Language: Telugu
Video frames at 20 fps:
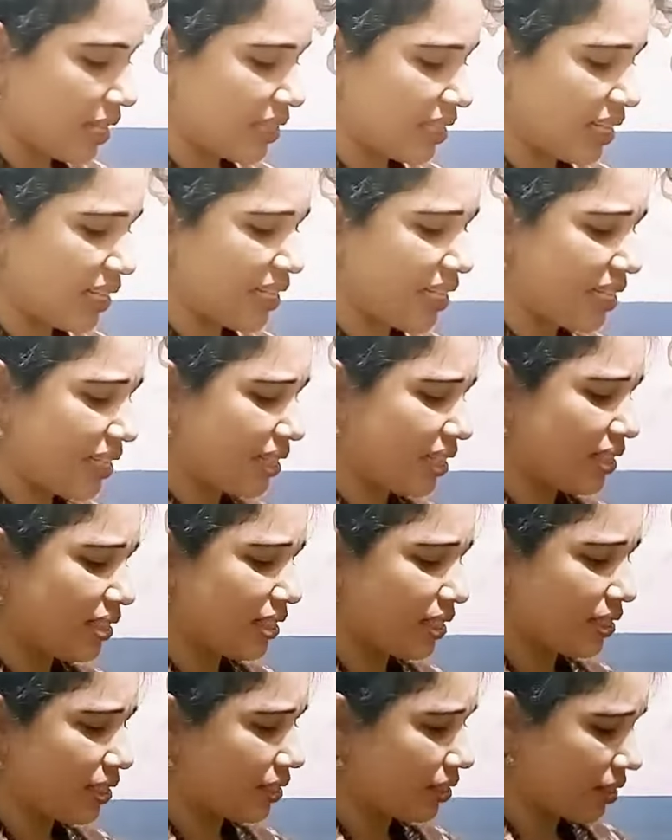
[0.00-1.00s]
అందరు
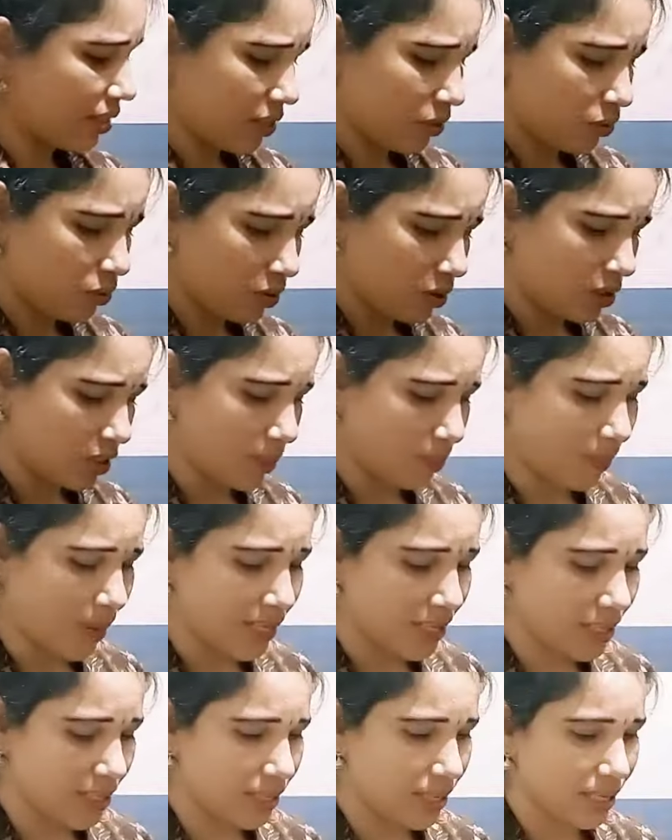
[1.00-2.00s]
డిన్నర్ చేసేసారు
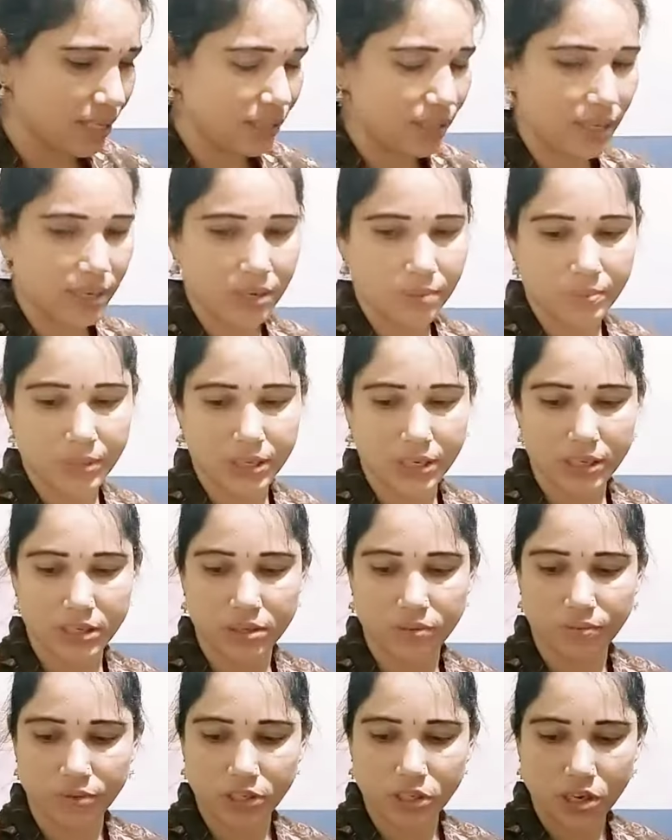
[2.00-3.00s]
చపాతీ అనమాట
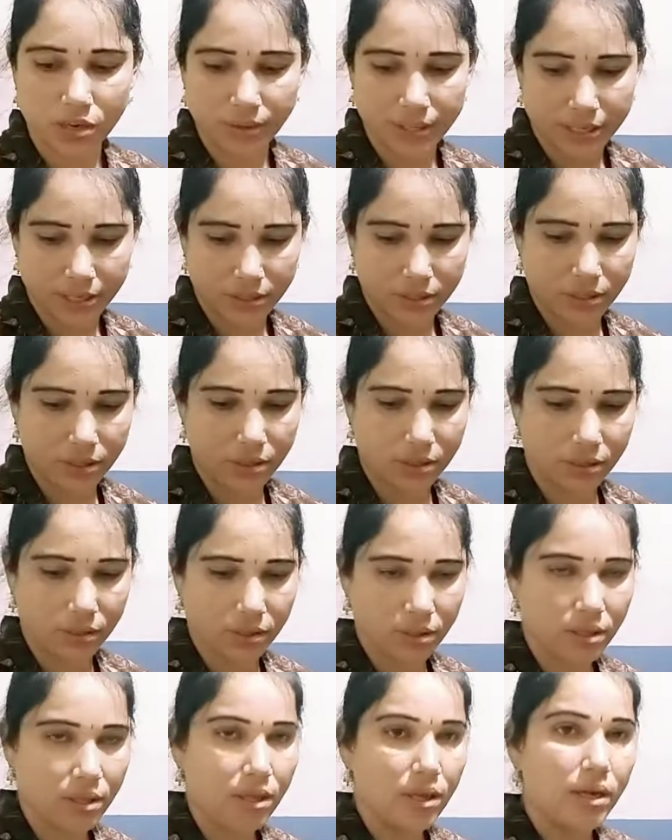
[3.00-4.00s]
ఫ్రిడ్జ్లో పెట్టేసి
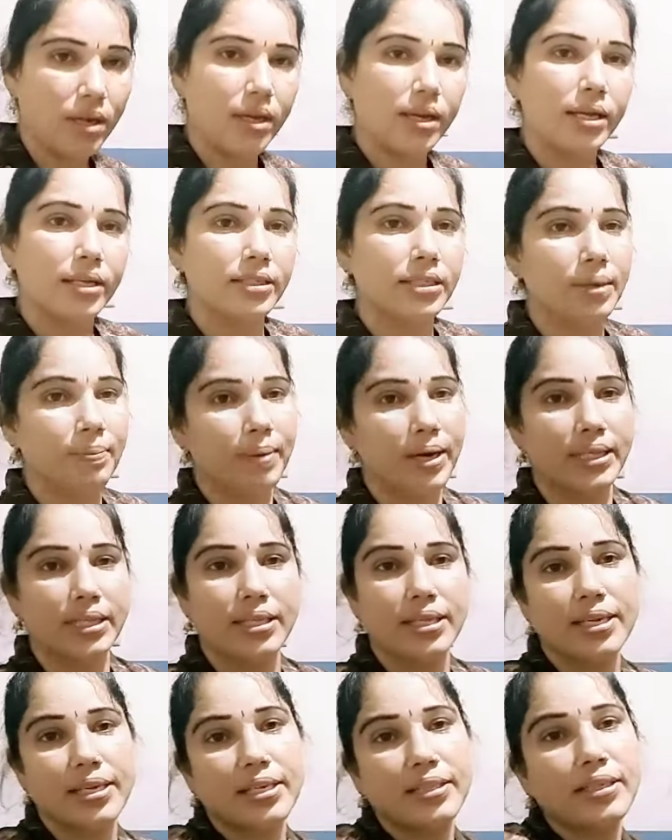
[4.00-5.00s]

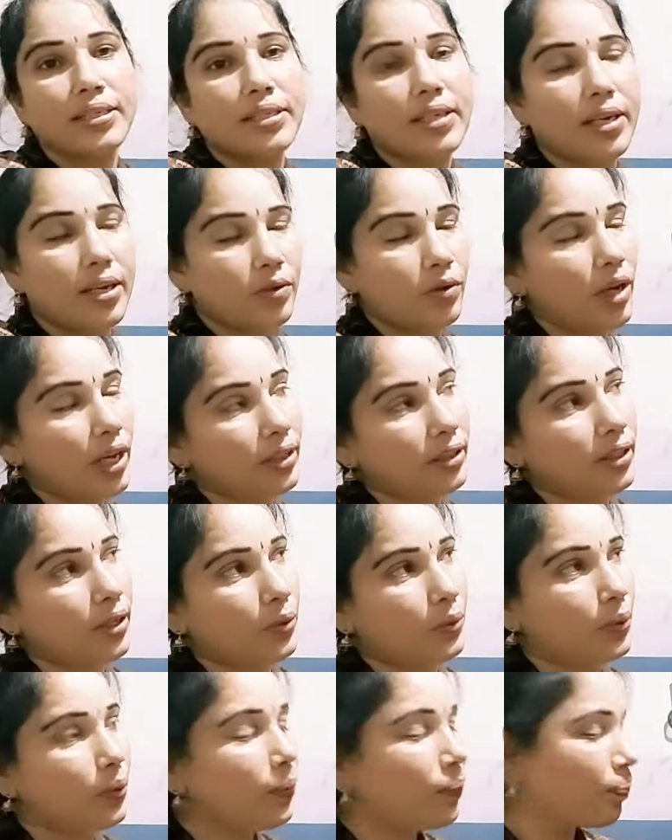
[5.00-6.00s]
చపాతి తినేసేదారు
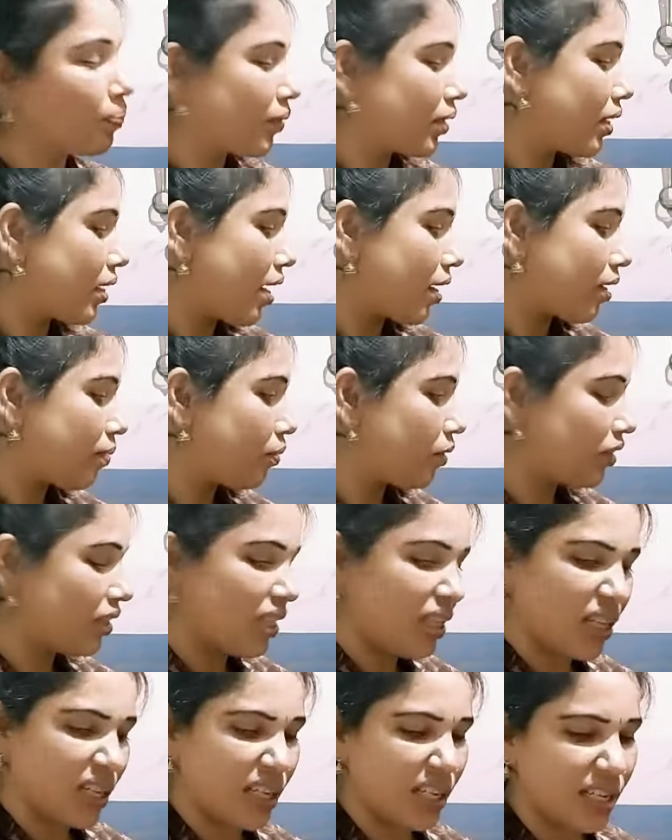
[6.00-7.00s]
అందరూ
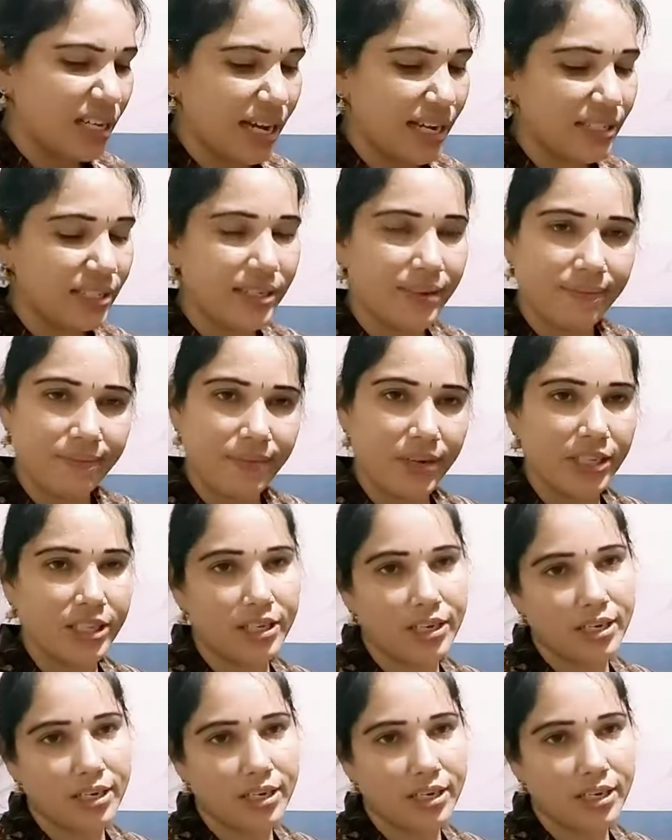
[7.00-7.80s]
కాకపోతే ఇంకా ఈ రైస్ ఎప్పుడు